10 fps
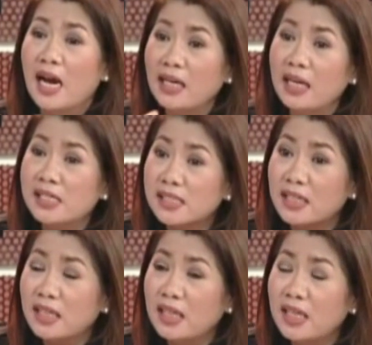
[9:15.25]
nilang kanilang
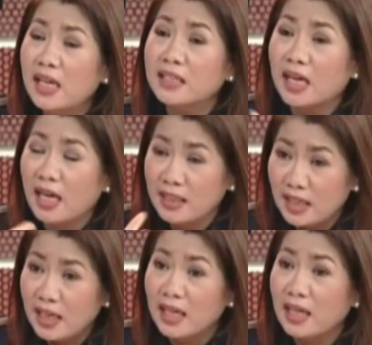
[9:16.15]
sarili at ang
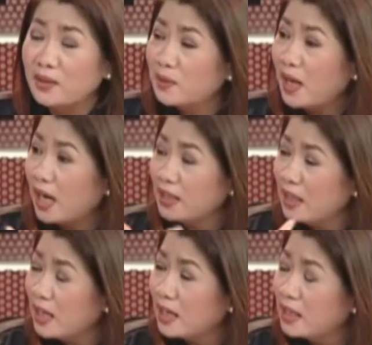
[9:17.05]
kanilang ano, ang
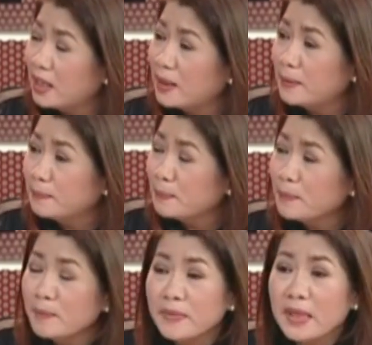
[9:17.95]
kanilang uh,
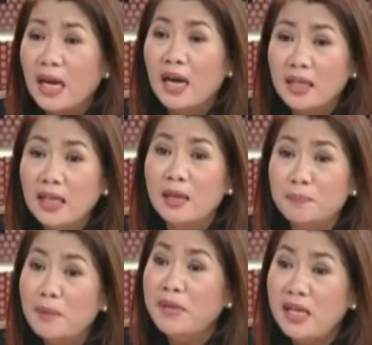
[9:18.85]
ang
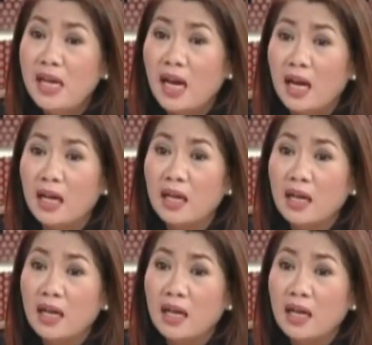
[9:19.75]
kanilang mm. pamilya.